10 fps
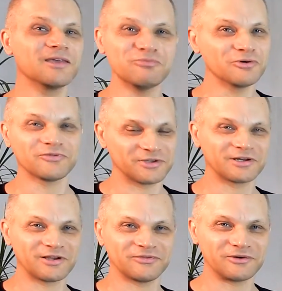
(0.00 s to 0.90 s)
не будут
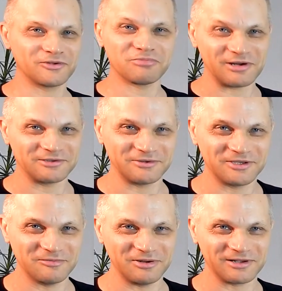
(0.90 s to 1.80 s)
фотографировать, брат,
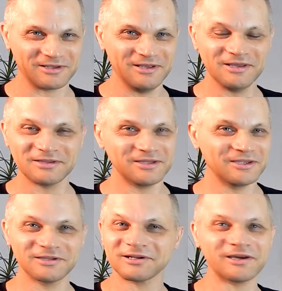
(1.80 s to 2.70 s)
елки-палки. Ты
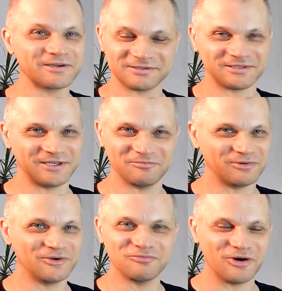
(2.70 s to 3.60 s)
не нравишься им
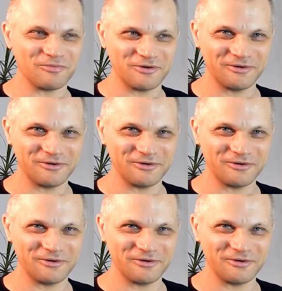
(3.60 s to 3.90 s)
по-любому.